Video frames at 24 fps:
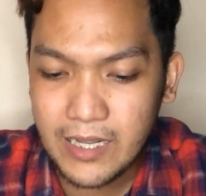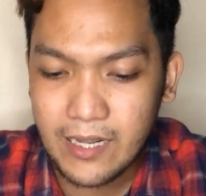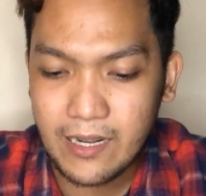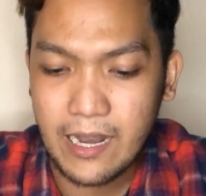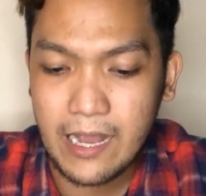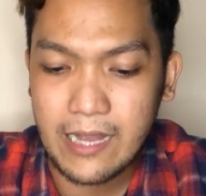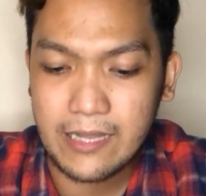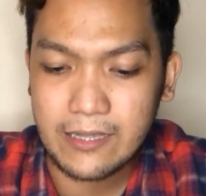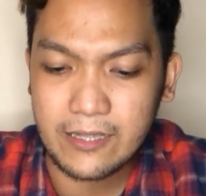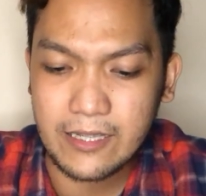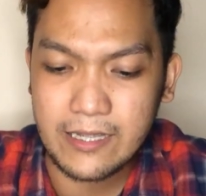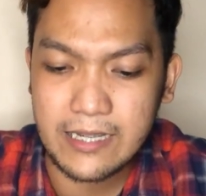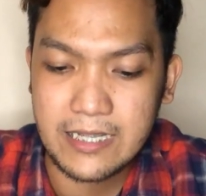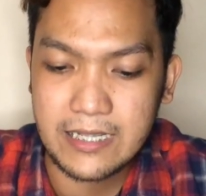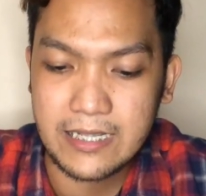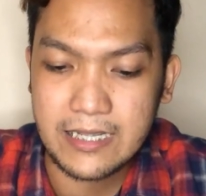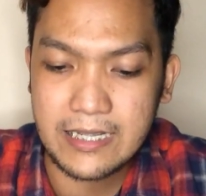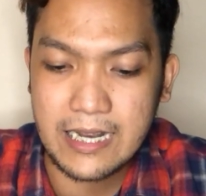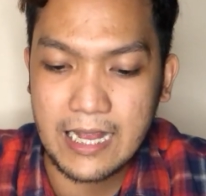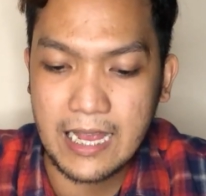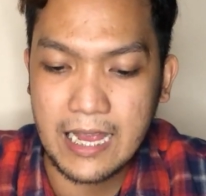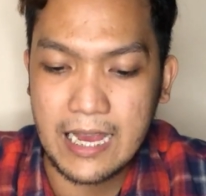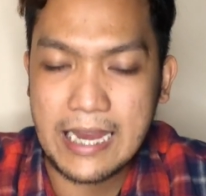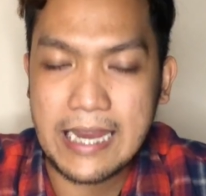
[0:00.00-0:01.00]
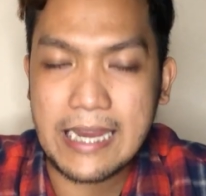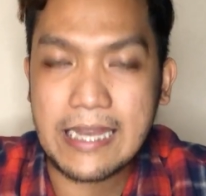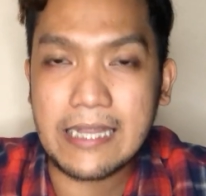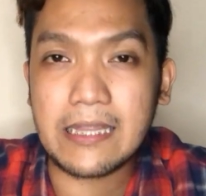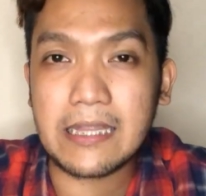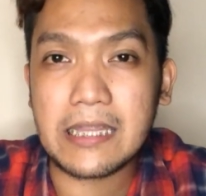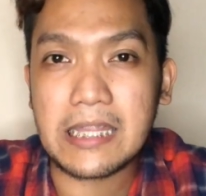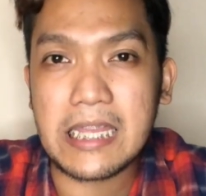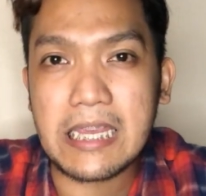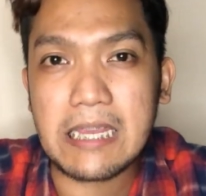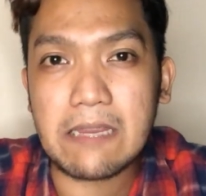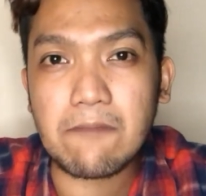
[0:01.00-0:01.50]
letters na
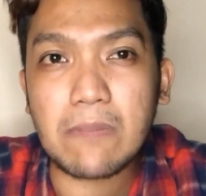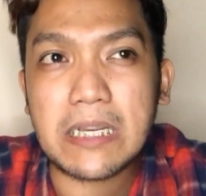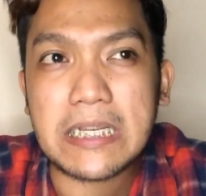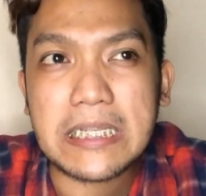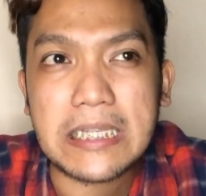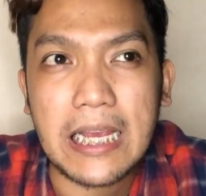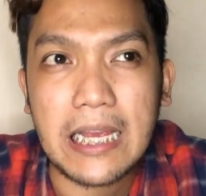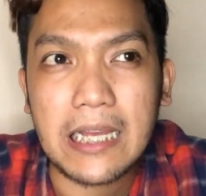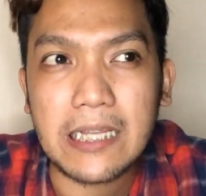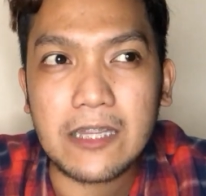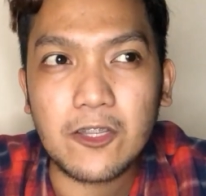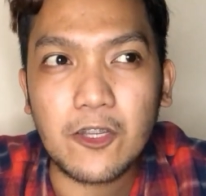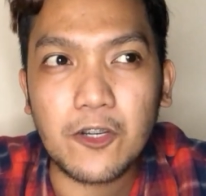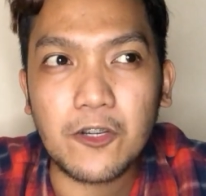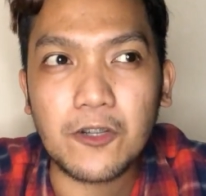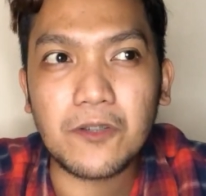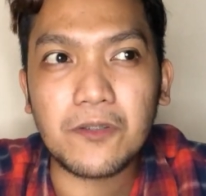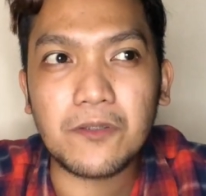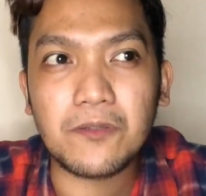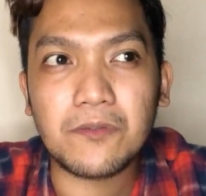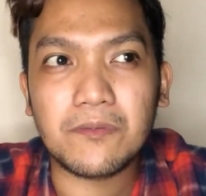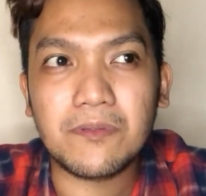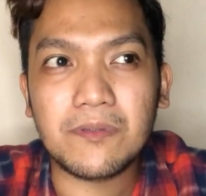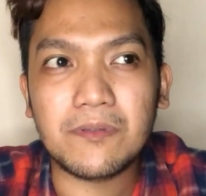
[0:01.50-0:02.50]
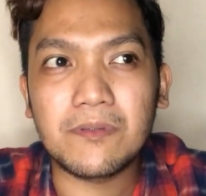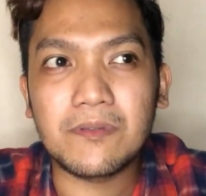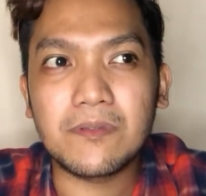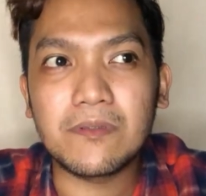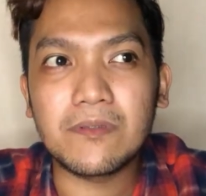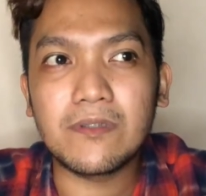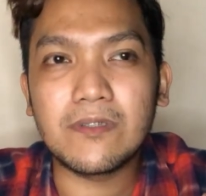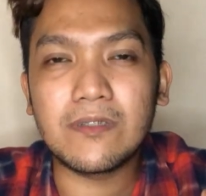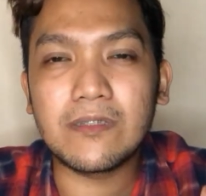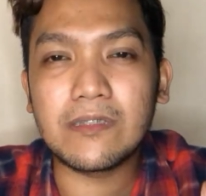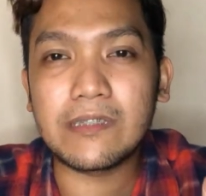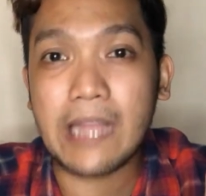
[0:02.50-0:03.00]
hindi masyadong
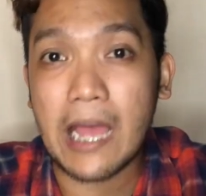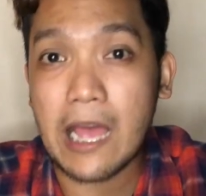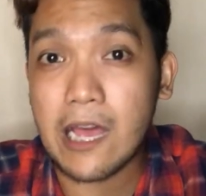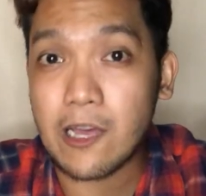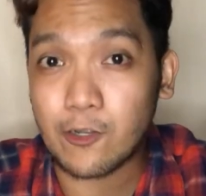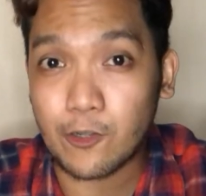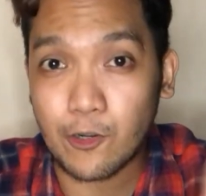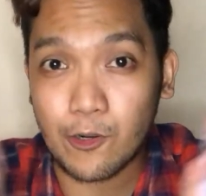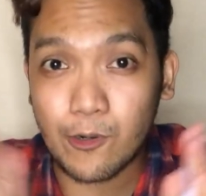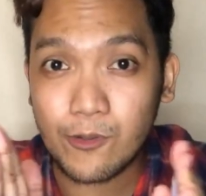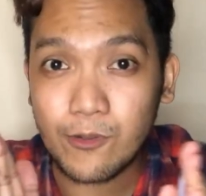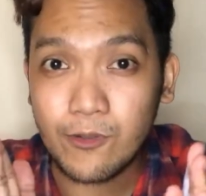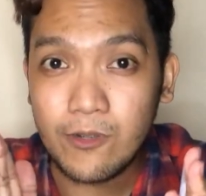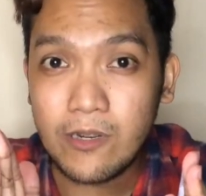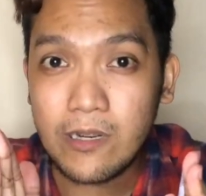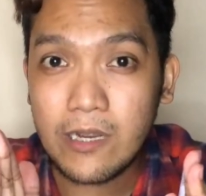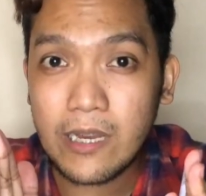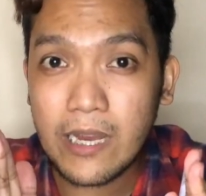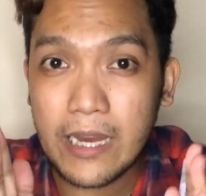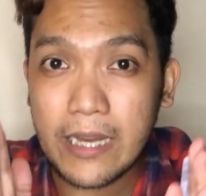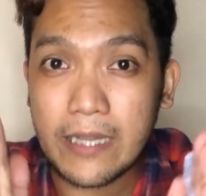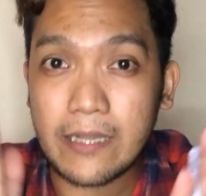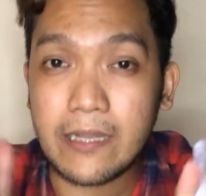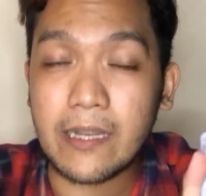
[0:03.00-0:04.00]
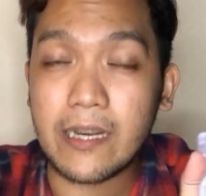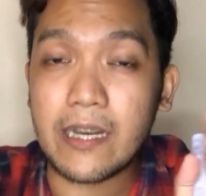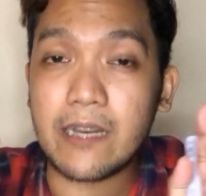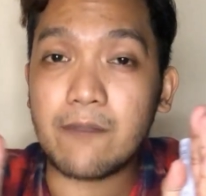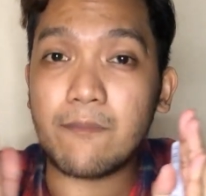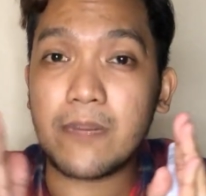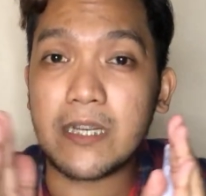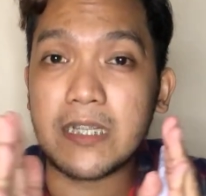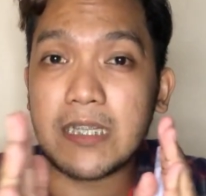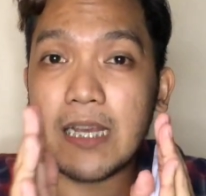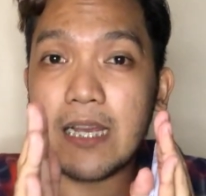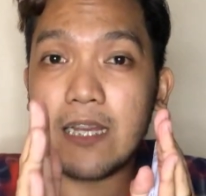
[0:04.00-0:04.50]
narrow, hindi rin
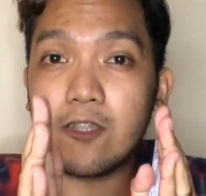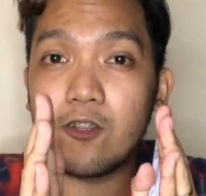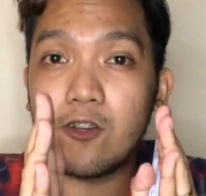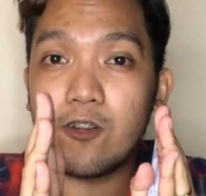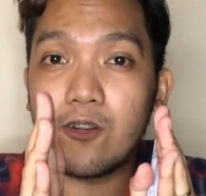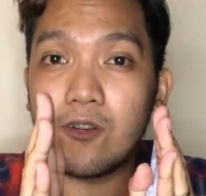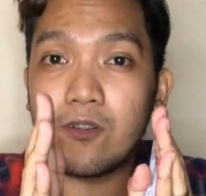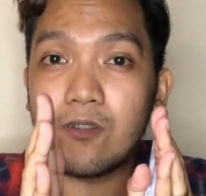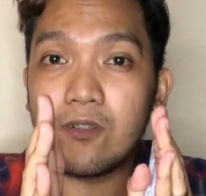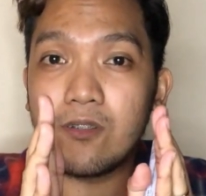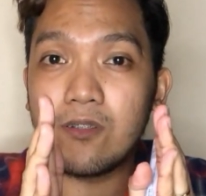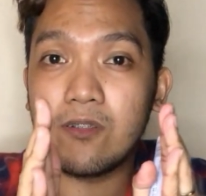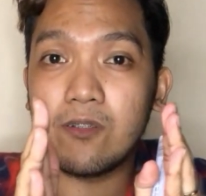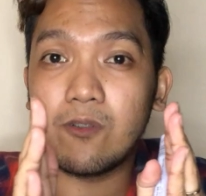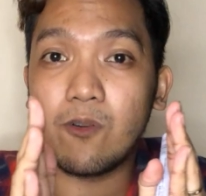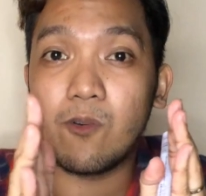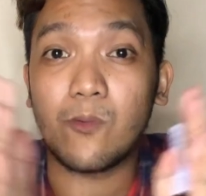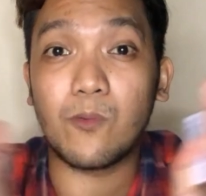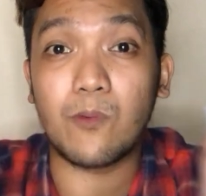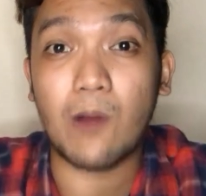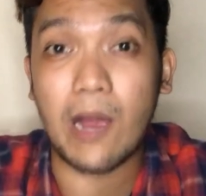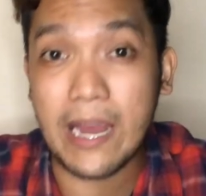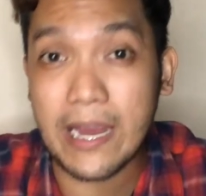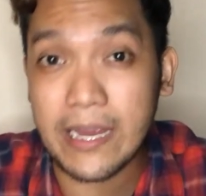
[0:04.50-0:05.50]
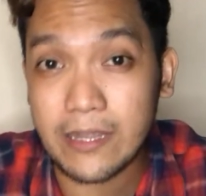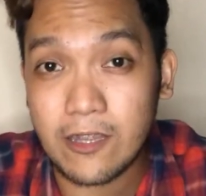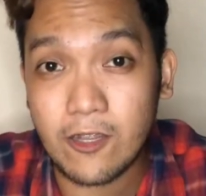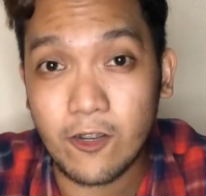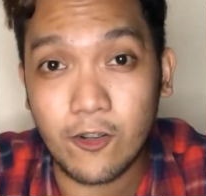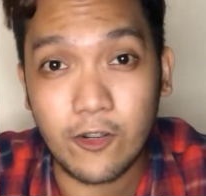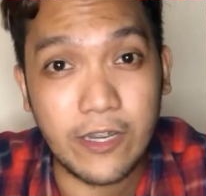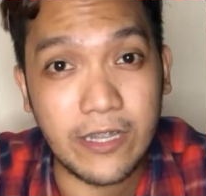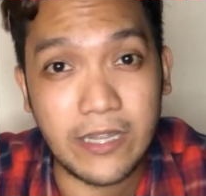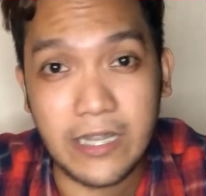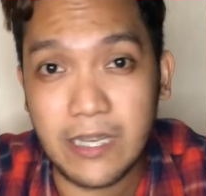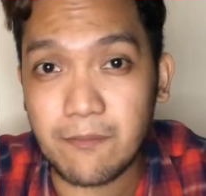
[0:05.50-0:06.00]
masyadong wide
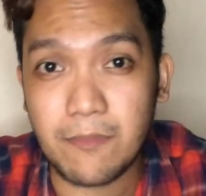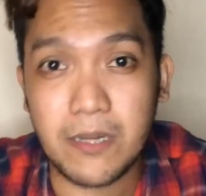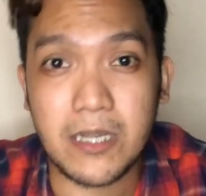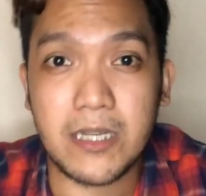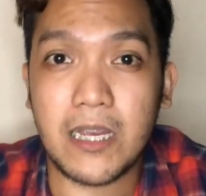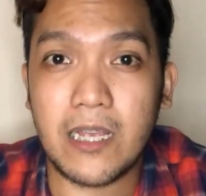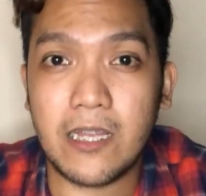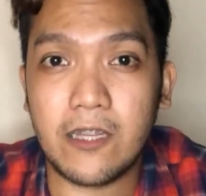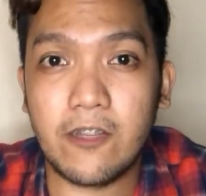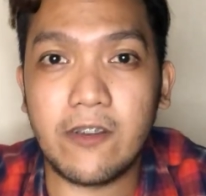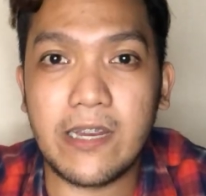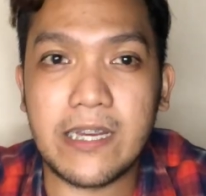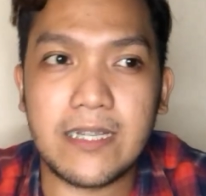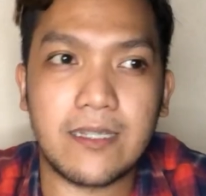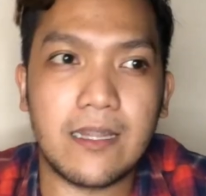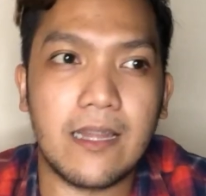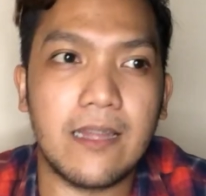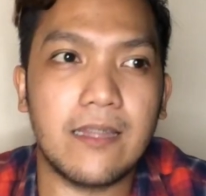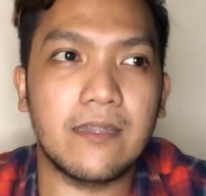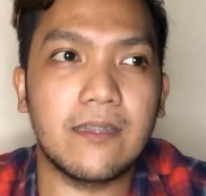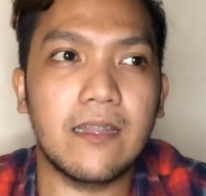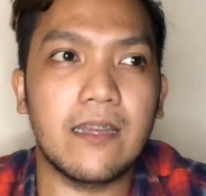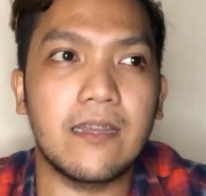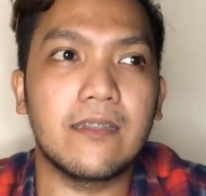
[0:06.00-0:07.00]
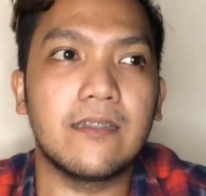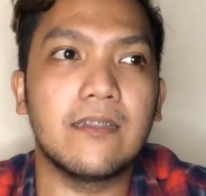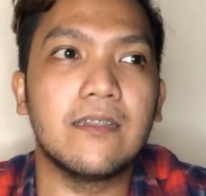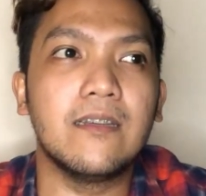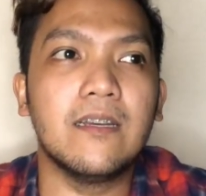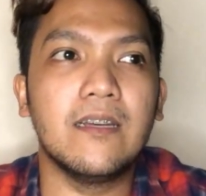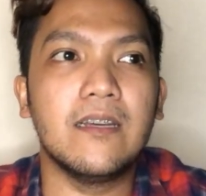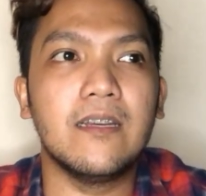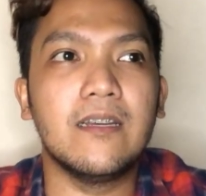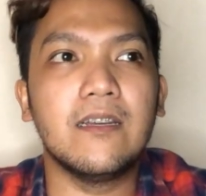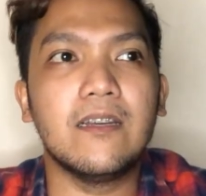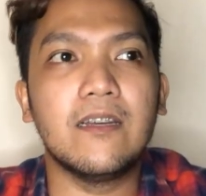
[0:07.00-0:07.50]
o hindi masyadong extended.
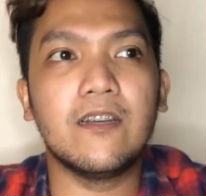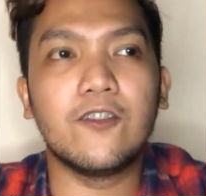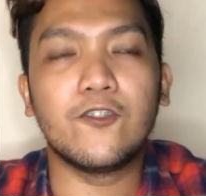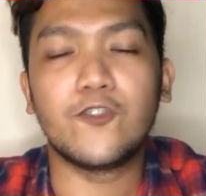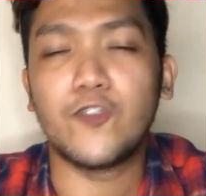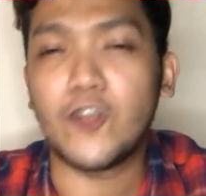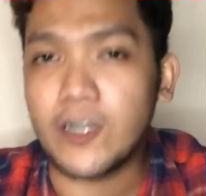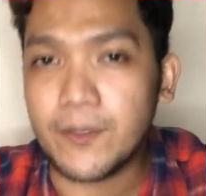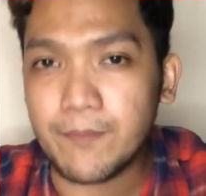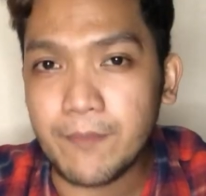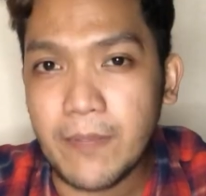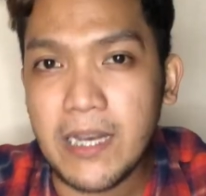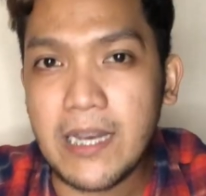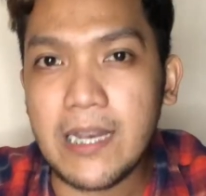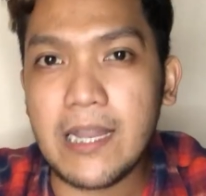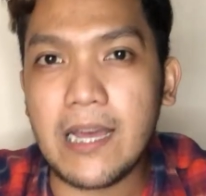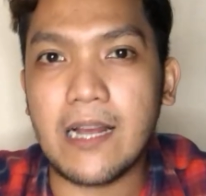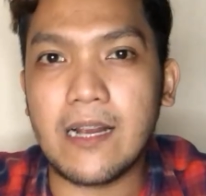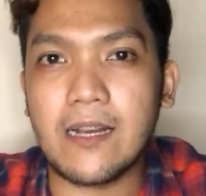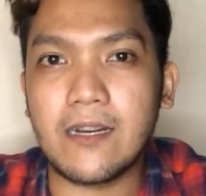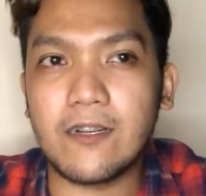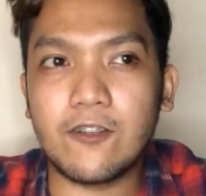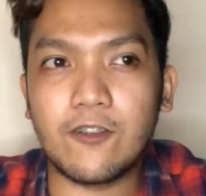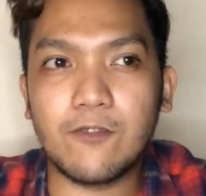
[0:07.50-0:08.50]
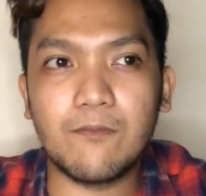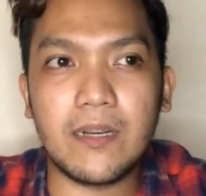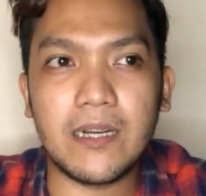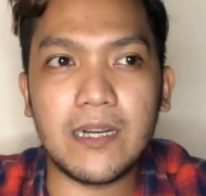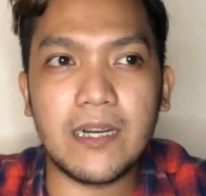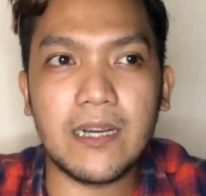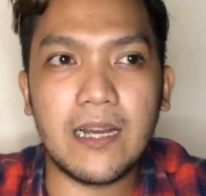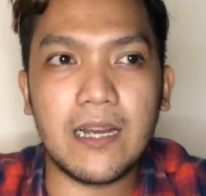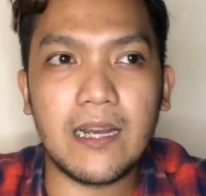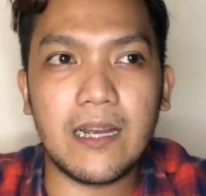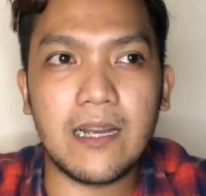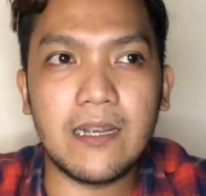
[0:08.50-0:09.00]
Normal lang.
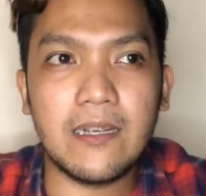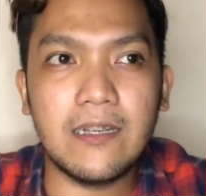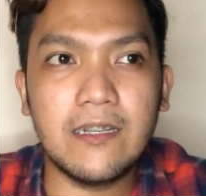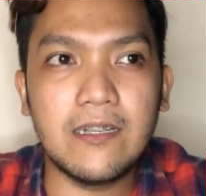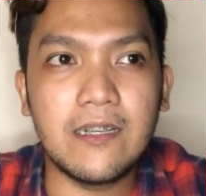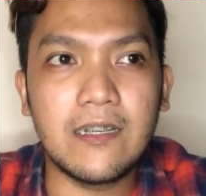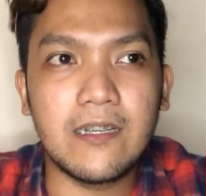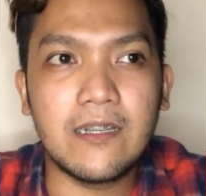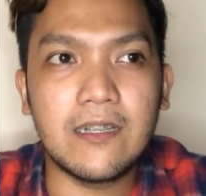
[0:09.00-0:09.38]
Kumbaga,